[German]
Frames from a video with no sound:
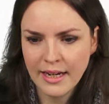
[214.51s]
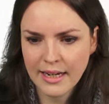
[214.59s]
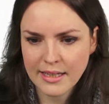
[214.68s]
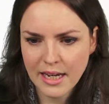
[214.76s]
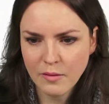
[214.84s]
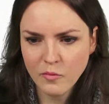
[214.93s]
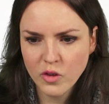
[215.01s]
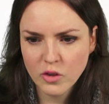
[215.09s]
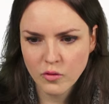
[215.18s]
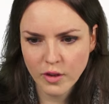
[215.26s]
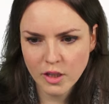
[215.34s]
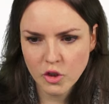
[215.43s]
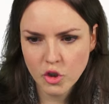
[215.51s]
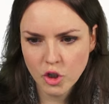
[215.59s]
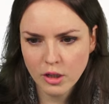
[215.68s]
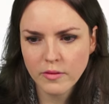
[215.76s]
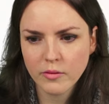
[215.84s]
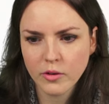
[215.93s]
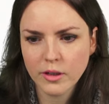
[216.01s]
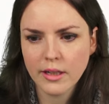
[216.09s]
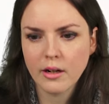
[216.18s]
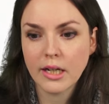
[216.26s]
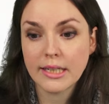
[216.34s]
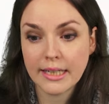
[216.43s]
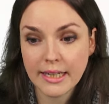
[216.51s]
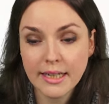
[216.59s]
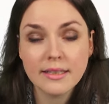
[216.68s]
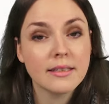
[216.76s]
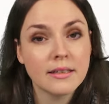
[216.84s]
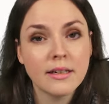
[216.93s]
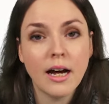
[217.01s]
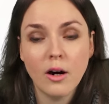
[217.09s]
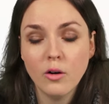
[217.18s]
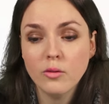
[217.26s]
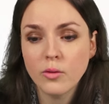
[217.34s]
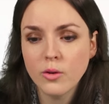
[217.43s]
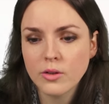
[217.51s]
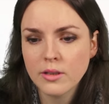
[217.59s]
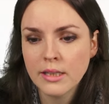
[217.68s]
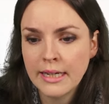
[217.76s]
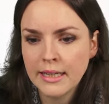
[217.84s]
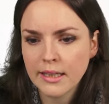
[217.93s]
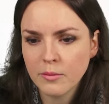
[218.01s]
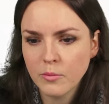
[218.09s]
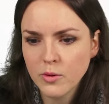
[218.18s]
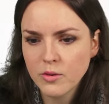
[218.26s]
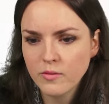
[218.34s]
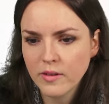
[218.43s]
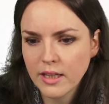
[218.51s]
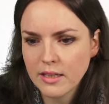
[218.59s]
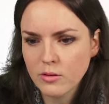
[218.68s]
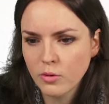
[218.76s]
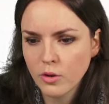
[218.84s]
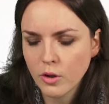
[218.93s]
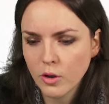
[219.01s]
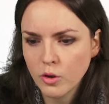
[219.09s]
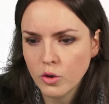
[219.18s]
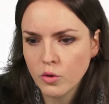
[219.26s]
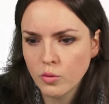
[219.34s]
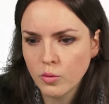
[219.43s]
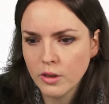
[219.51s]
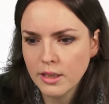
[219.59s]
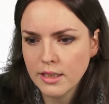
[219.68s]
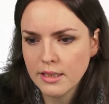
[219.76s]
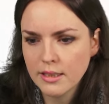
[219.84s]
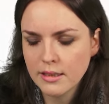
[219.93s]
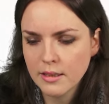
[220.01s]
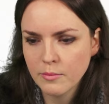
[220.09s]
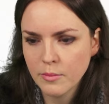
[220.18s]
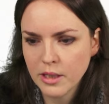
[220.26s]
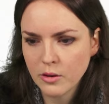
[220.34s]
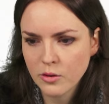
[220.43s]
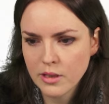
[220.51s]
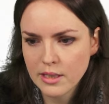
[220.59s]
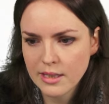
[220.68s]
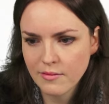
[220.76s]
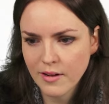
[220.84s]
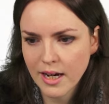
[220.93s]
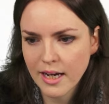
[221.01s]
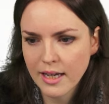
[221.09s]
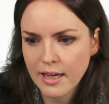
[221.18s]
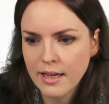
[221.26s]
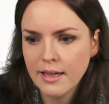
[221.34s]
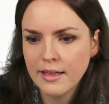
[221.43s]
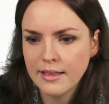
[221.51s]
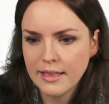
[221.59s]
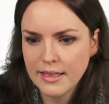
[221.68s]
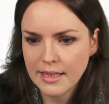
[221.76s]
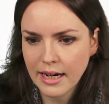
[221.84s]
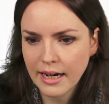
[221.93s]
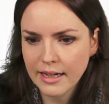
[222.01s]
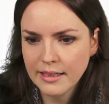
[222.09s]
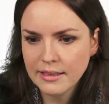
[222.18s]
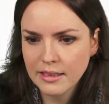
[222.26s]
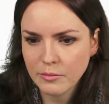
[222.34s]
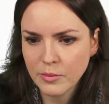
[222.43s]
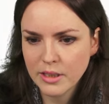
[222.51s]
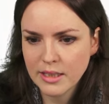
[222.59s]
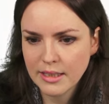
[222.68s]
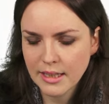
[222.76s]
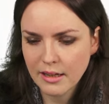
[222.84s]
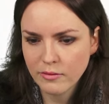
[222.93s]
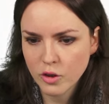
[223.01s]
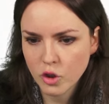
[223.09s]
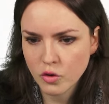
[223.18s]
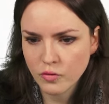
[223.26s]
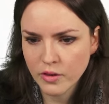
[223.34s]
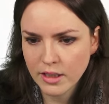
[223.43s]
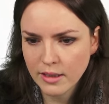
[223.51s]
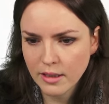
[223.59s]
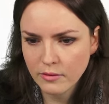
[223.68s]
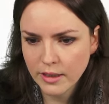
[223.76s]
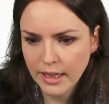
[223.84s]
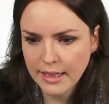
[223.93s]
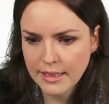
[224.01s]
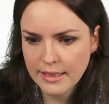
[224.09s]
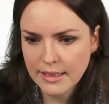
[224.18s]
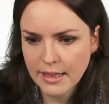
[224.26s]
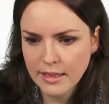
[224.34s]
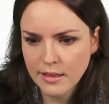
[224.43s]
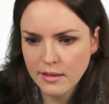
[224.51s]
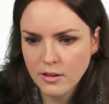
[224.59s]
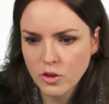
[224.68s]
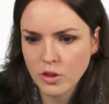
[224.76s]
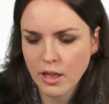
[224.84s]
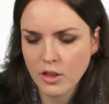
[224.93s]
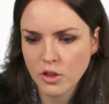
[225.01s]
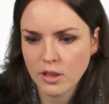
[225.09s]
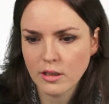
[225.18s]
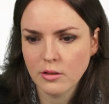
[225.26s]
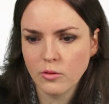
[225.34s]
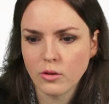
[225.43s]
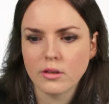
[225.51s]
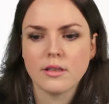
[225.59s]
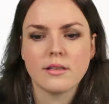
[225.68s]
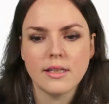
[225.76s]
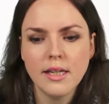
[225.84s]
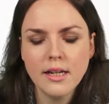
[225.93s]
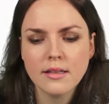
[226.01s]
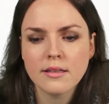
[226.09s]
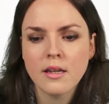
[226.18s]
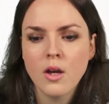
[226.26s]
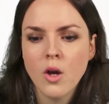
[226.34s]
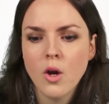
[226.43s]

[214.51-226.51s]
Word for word: Jetzt haben wir es fast schon. Wir wollen ja nach dx auflösen. Dann müssen wir jetzt nur noch durch diese minus 2 hier teilen, damit die da verschwindet auf der rechten Seite. Da steht dann nur noch das dx.